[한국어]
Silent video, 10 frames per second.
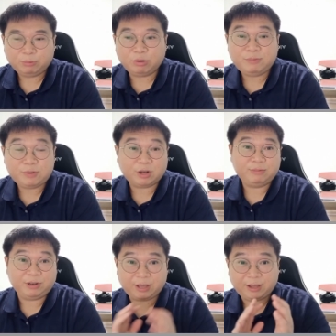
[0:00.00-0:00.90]

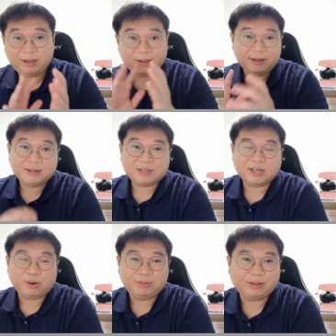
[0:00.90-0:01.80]
토님처럼 이렇게
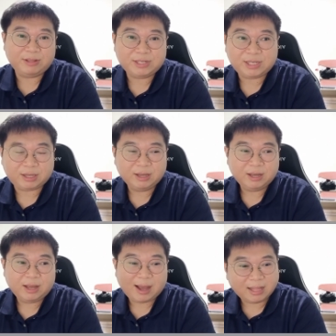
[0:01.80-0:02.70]
찾아온다든지
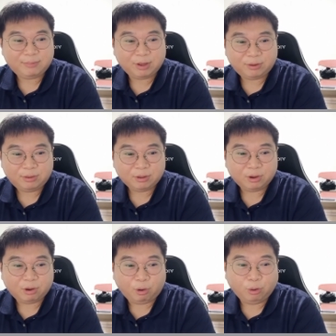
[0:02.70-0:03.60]
아니면은
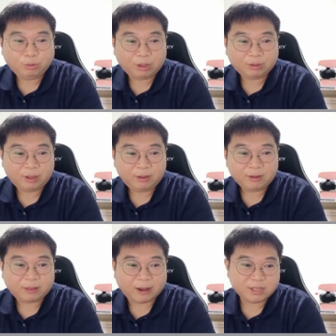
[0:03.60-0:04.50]
어우동한테
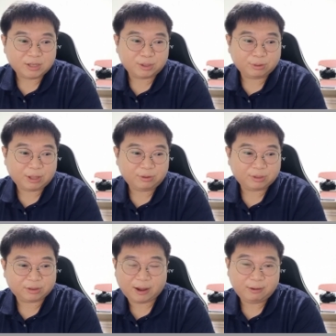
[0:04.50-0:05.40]
당신 그러고 다닌
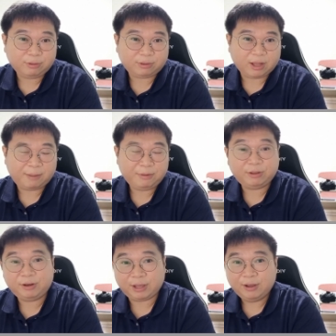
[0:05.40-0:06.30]
거나 다 알고 있다
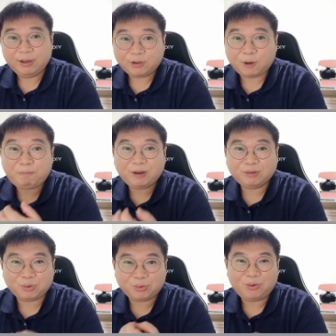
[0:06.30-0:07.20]
하면서 이렇게
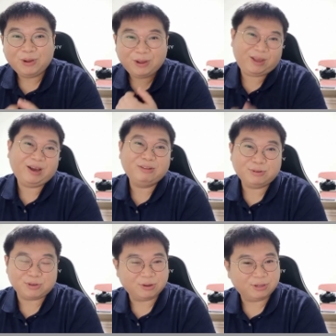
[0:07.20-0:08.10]
협박조로
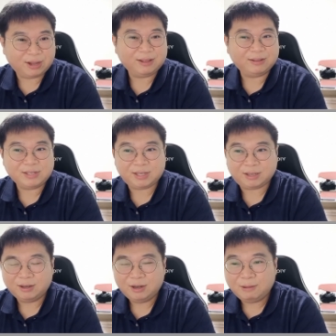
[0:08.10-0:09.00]
해가지고 접근을
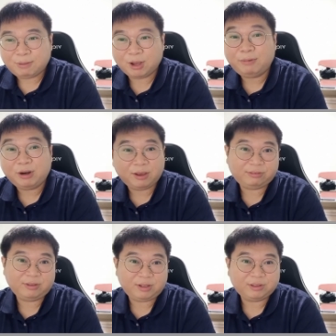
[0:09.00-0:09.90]
한다든지 별의별
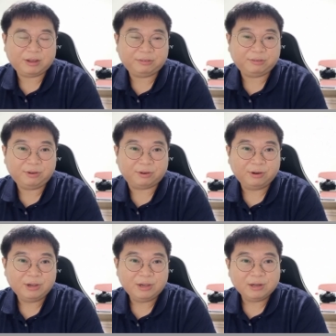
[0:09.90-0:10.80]
케이스들이 다
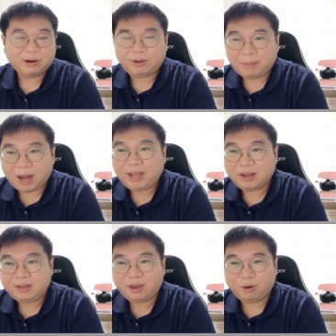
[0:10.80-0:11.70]
있어요. 그래서
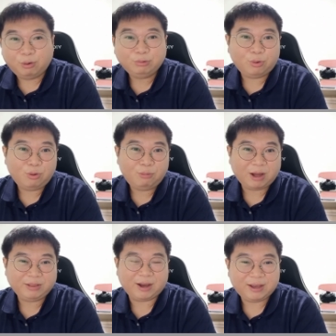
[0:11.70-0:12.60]
마냥 이게
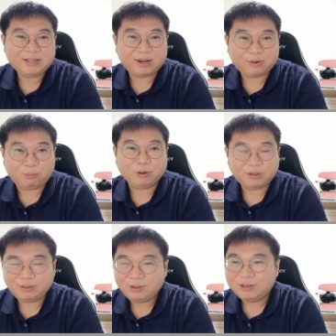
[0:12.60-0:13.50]
어우동만 가해자라고
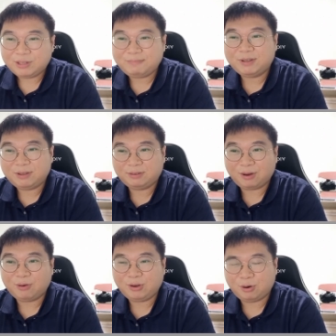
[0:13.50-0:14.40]
보기는 힘든
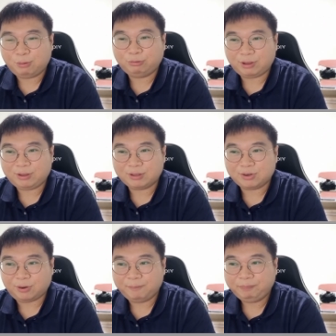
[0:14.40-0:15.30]
사건이라고 볼 수가
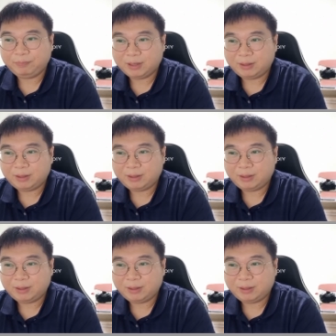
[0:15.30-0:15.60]
있겠죠.